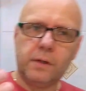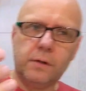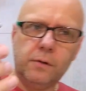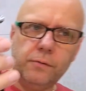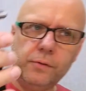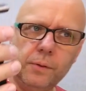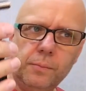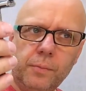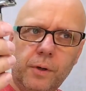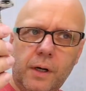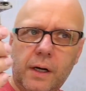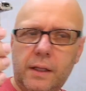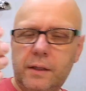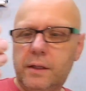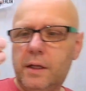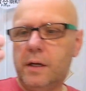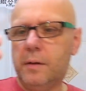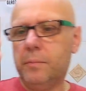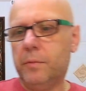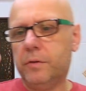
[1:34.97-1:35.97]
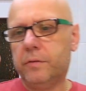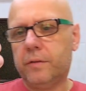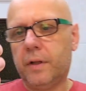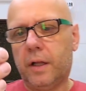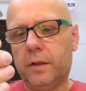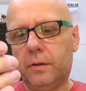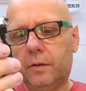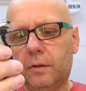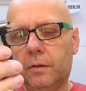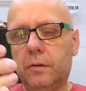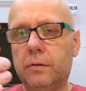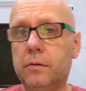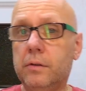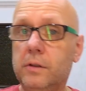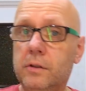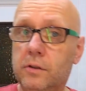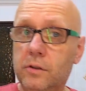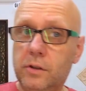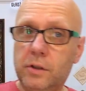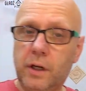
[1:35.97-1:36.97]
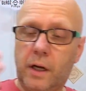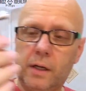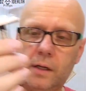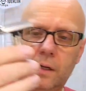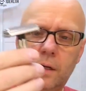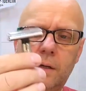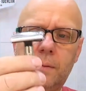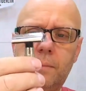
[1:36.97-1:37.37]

Głównym bohaterem ostatnio i dzisiaj